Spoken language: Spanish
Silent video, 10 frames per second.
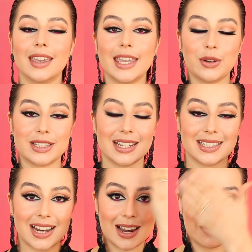Y voy a
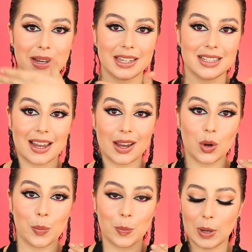sellar el maquillaje
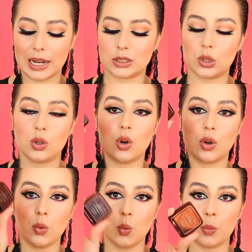completo
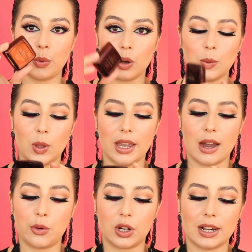con un polvo de
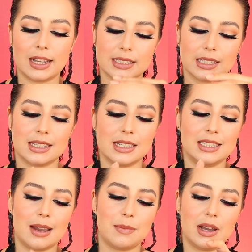Hourglass que se
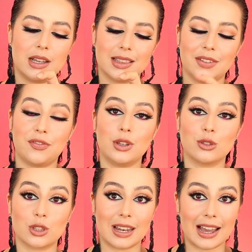llama
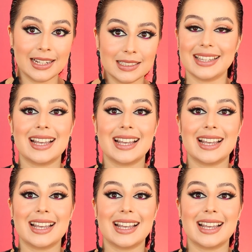Diffuse Light.